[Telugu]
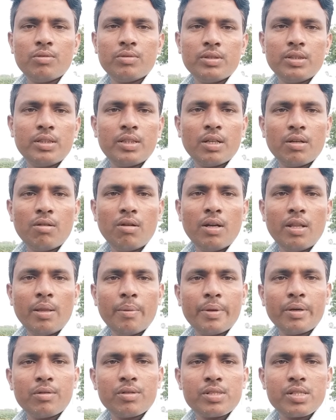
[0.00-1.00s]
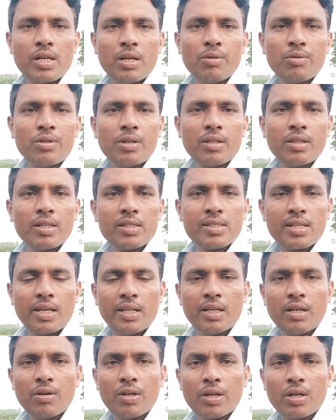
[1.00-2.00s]
ఈ తెగులు అనేది మనకు చలి ఉధృతి
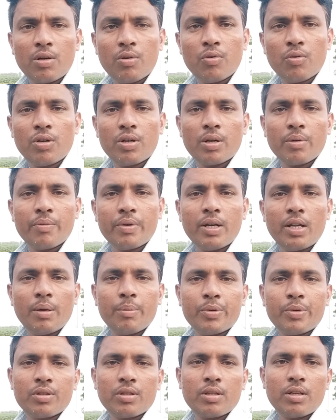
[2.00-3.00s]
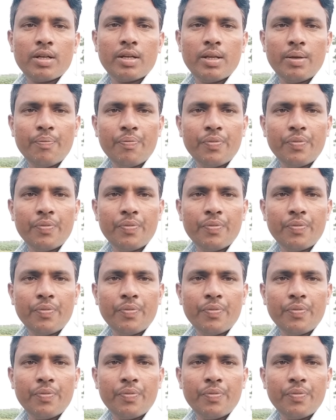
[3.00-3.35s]
చలిగా ఎక్కువ ఉండడం వల్ల ఏమవుతుందంటే